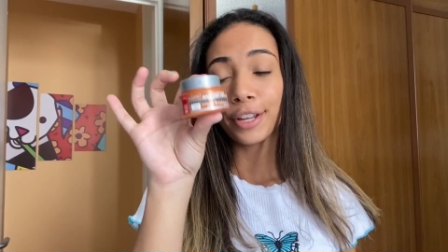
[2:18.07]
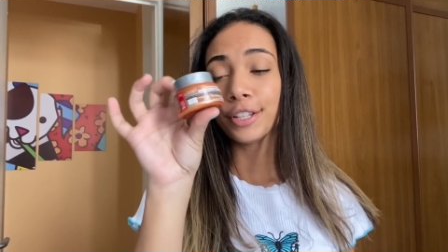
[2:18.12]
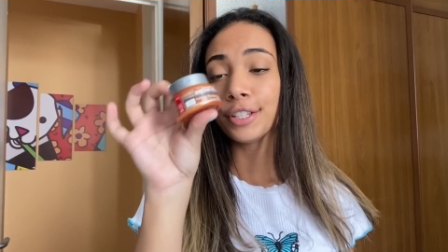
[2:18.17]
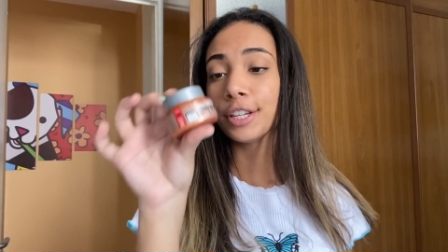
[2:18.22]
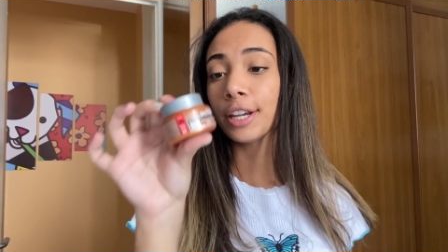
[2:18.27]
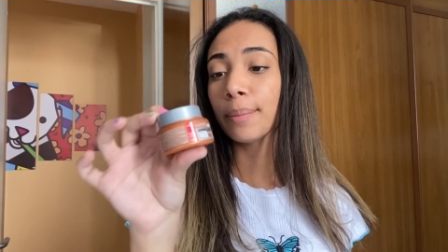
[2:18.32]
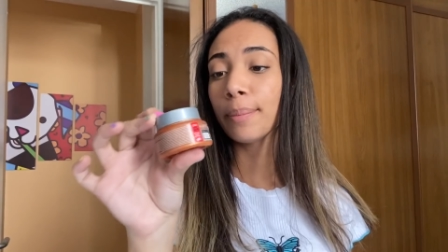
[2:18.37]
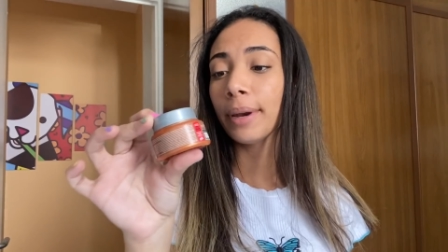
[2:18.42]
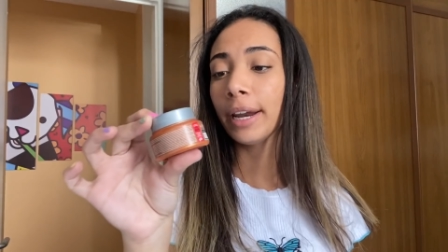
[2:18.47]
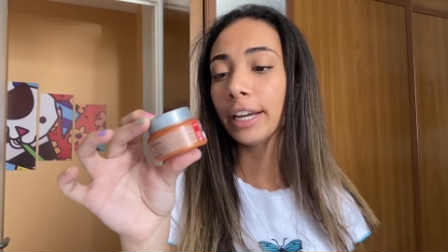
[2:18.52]

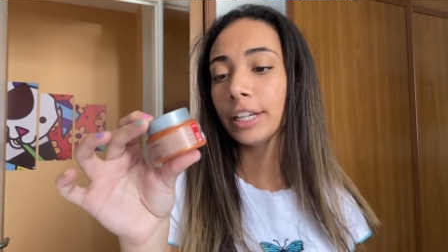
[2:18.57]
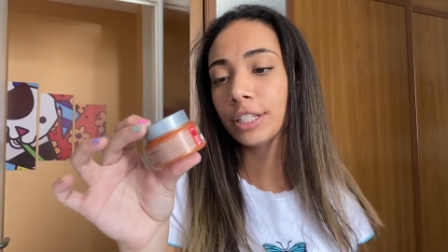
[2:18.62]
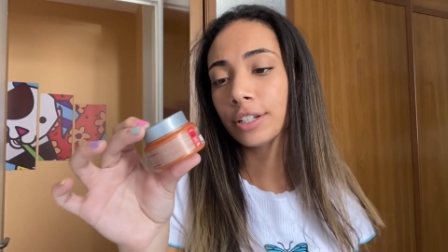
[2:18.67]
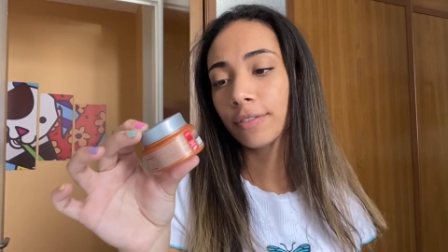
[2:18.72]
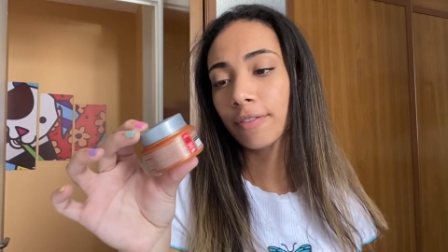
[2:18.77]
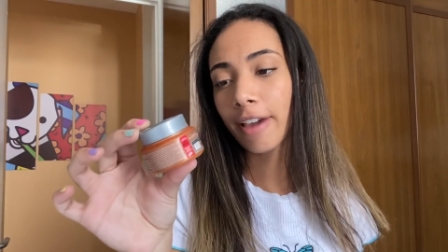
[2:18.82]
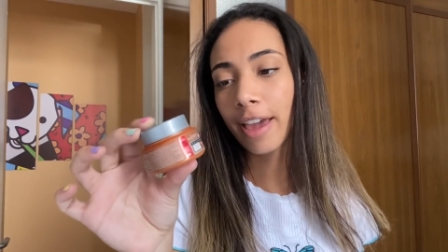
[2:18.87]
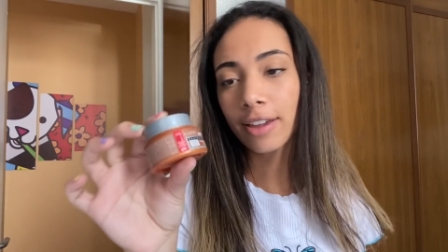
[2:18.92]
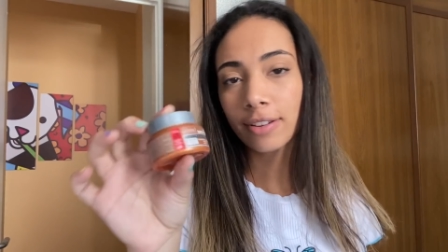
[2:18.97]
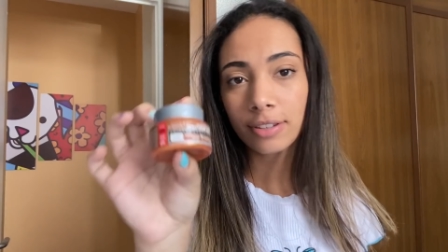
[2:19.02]
De brinde
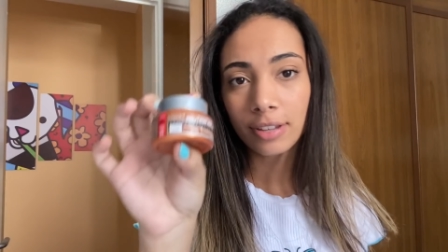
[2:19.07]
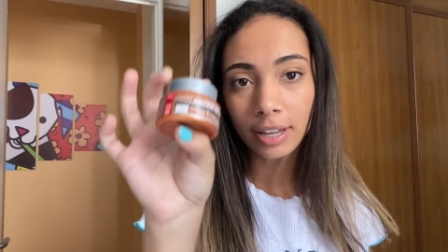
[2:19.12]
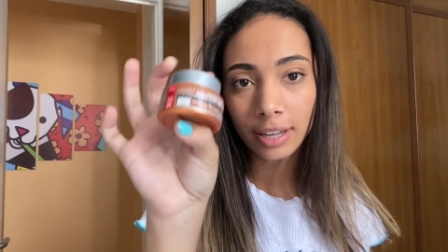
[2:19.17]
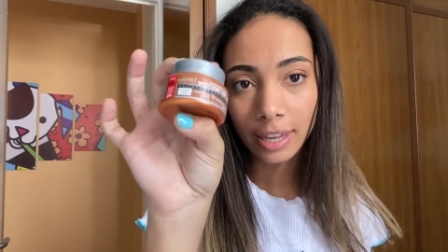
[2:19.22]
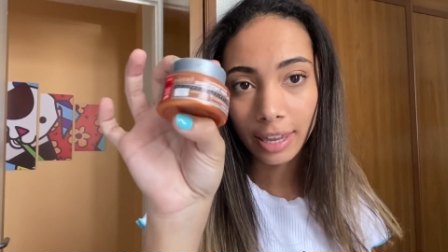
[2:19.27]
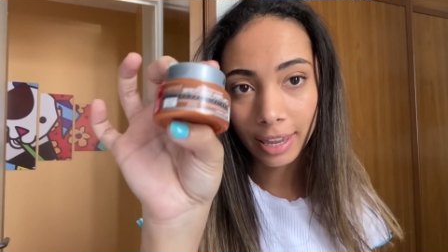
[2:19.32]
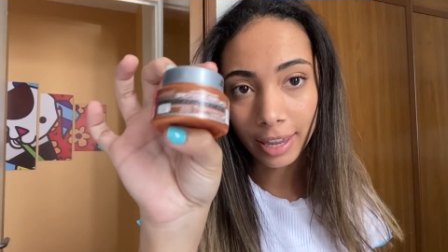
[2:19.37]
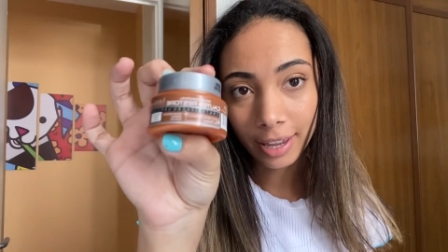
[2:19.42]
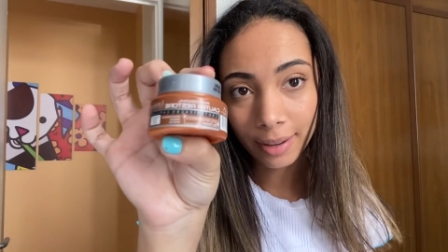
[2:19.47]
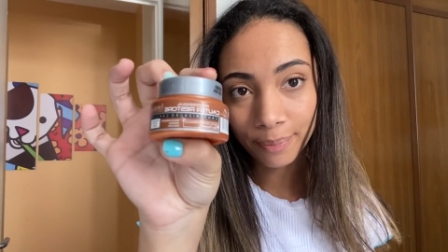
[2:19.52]
veio isso
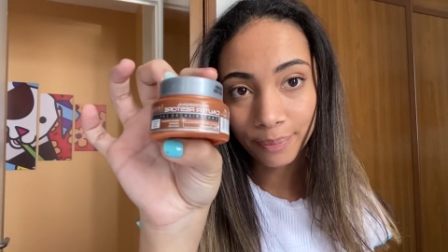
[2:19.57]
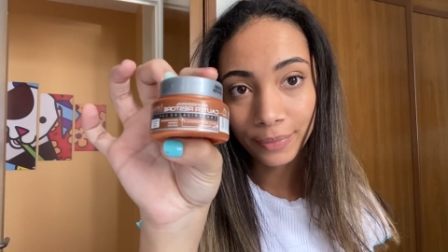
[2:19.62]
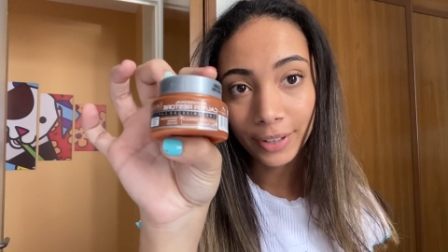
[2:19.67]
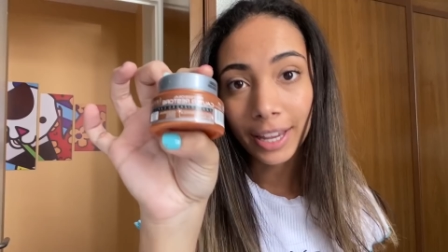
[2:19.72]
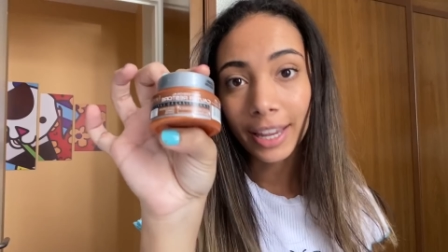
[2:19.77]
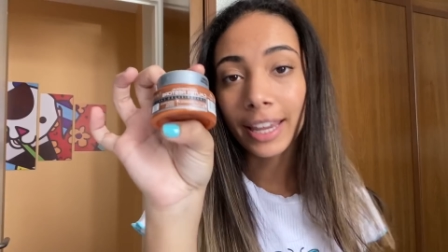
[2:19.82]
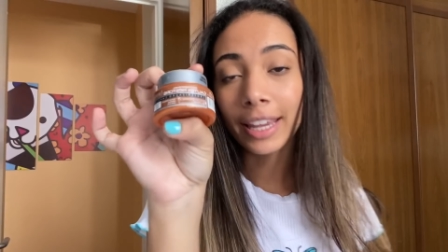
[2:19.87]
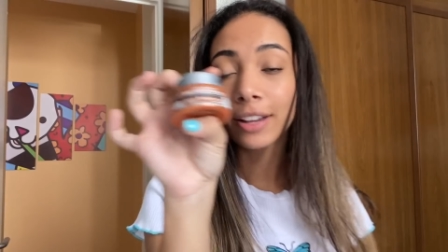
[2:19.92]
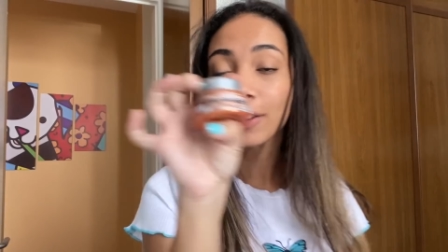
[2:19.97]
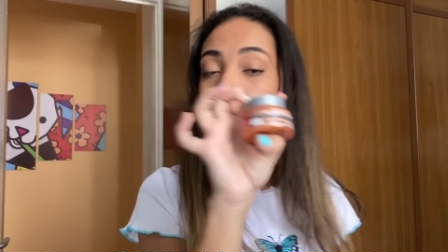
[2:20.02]
aqui.
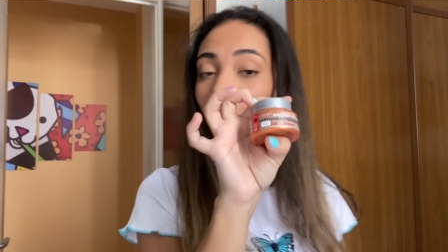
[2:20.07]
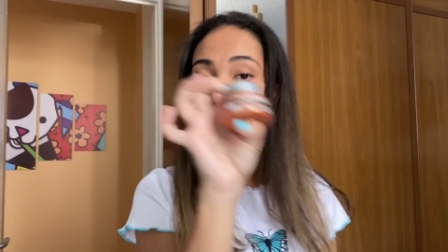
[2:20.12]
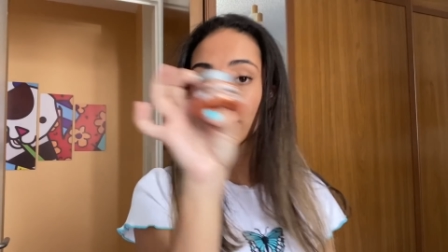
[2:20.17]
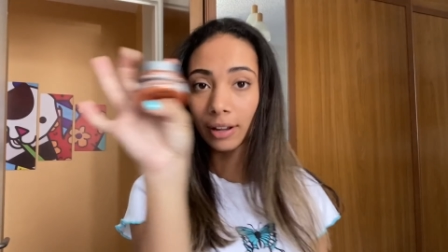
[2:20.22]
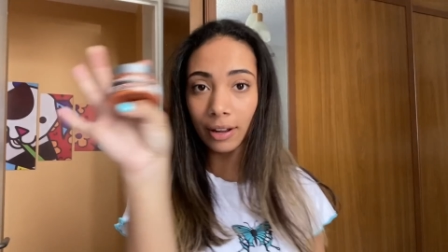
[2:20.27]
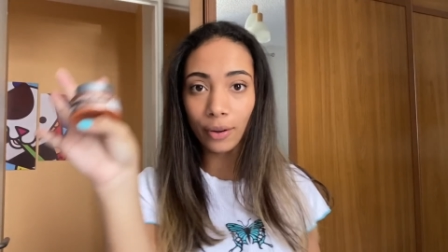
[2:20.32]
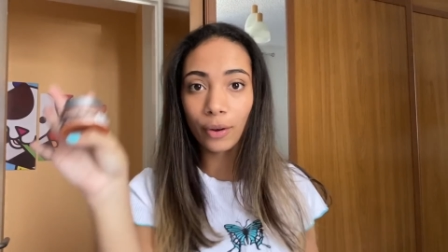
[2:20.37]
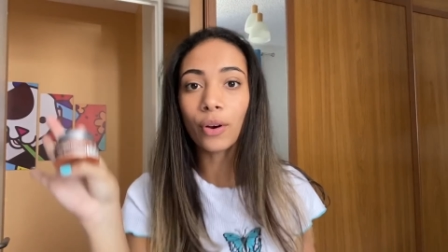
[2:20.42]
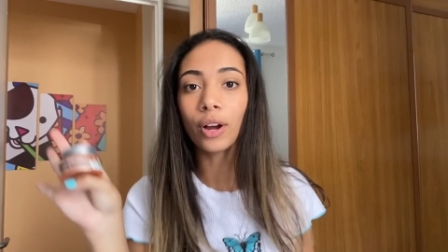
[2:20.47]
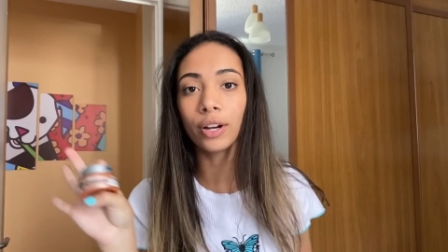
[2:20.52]
E quando,
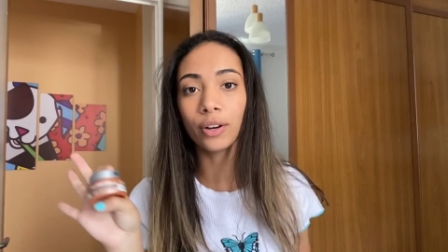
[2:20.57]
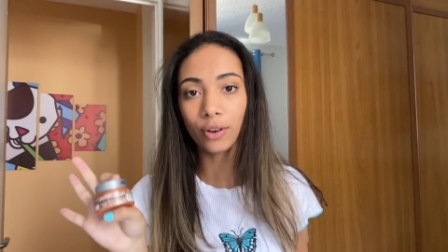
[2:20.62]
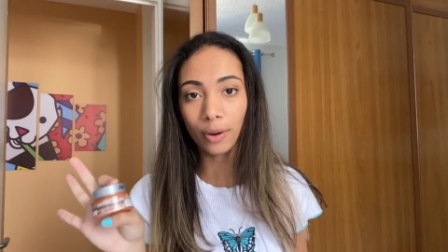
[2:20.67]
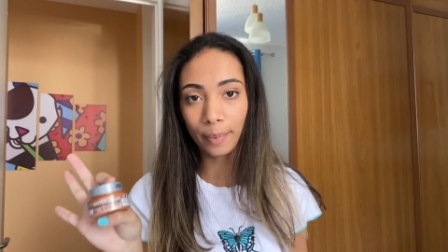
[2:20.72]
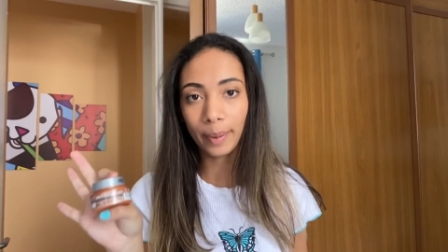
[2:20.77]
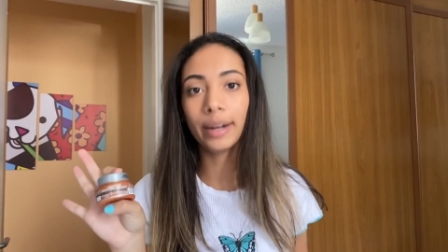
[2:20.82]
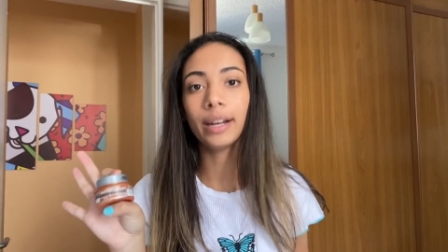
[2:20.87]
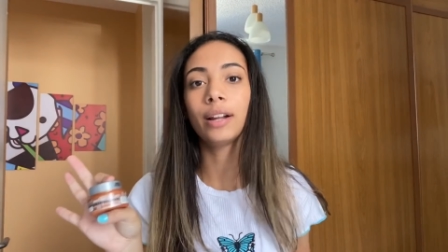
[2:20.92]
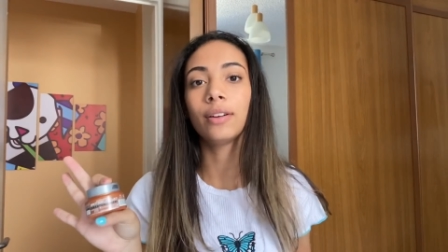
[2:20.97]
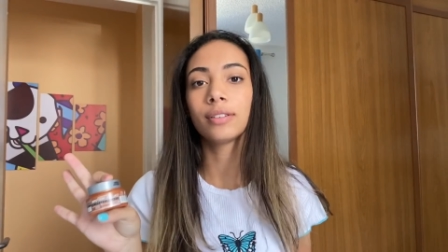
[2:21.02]
quando eu
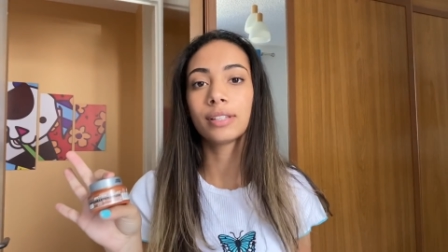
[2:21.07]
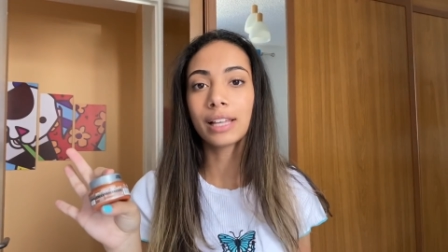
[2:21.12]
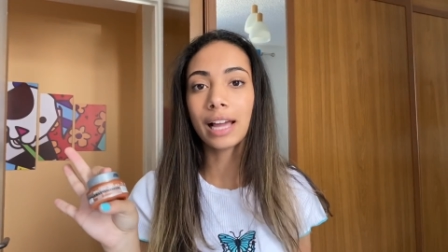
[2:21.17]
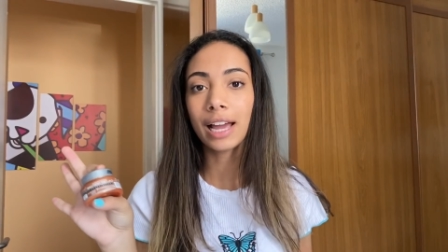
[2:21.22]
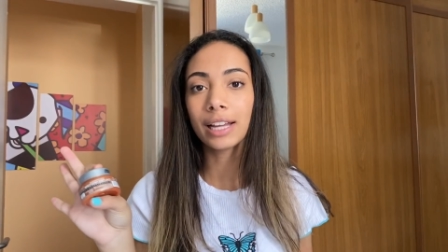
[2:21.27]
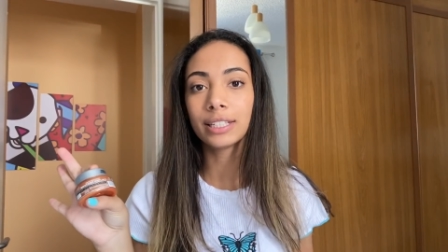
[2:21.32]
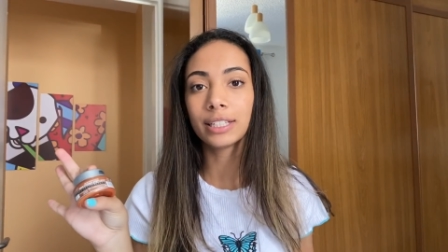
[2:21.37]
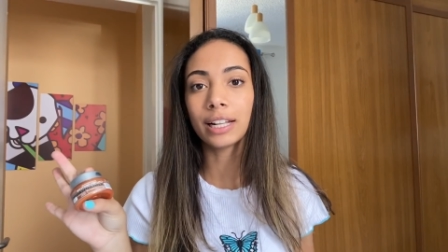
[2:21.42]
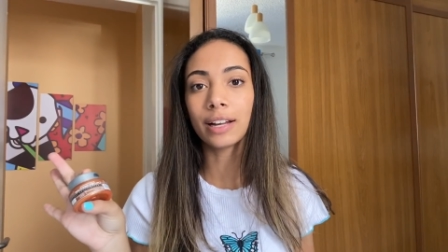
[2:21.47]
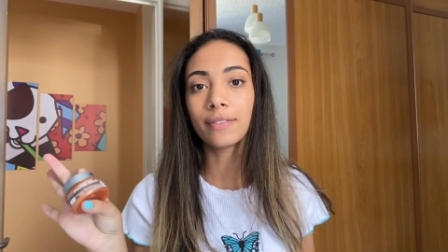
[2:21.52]
comprei lá no
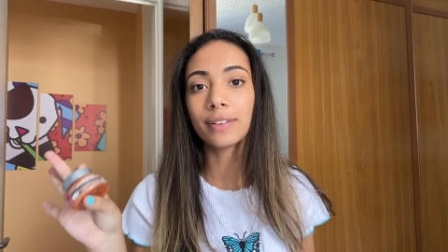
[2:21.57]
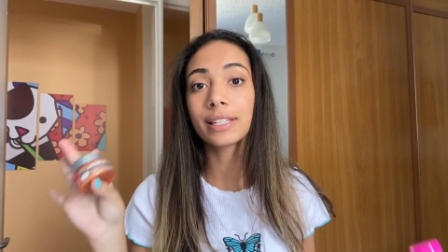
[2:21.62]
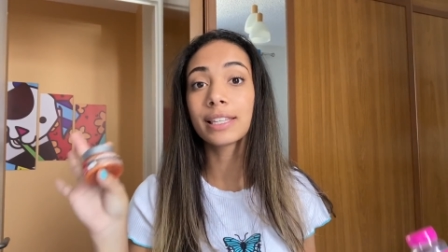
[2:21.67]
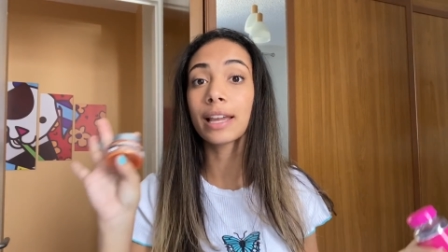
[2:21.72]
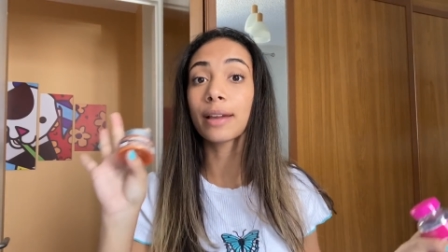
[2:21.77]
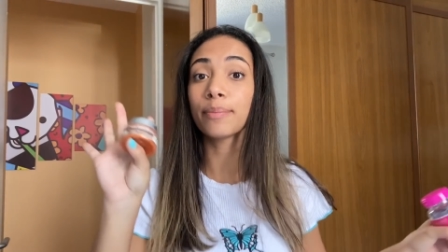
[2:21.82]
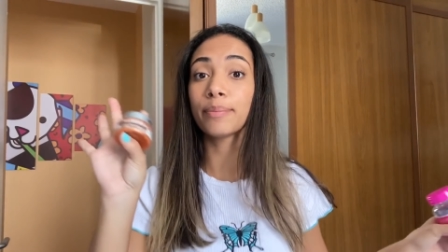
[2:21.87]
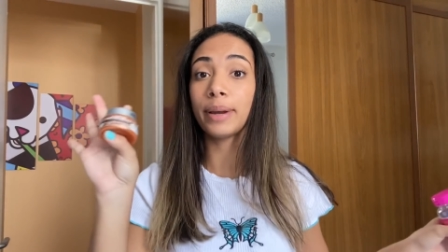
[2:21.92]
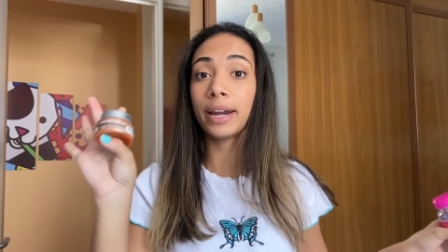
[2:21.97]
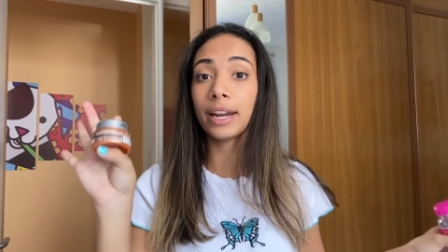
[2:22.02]
site, tava
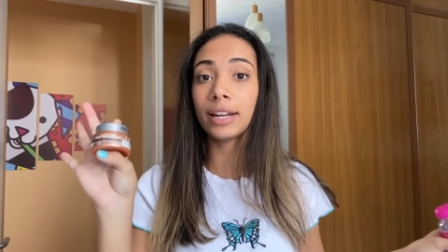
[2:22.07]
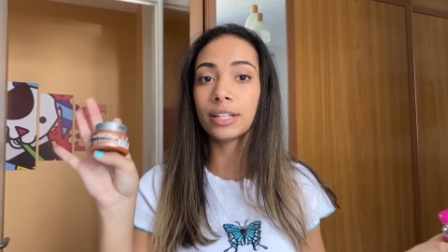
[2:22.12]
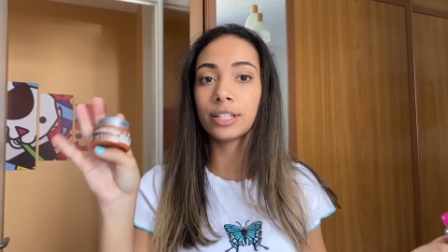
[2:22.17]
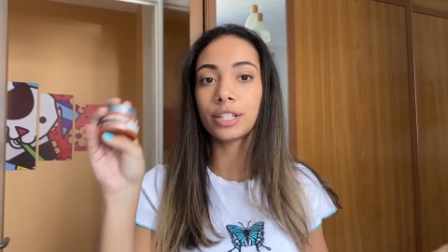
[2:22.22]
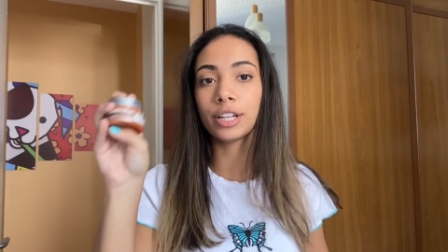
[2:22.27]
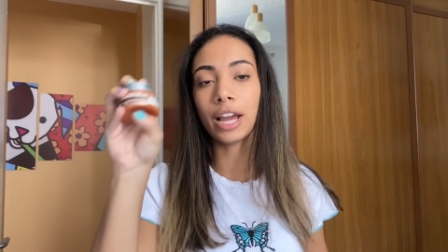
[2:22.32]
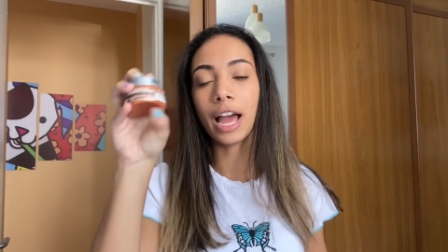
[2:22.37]
assim, brinde.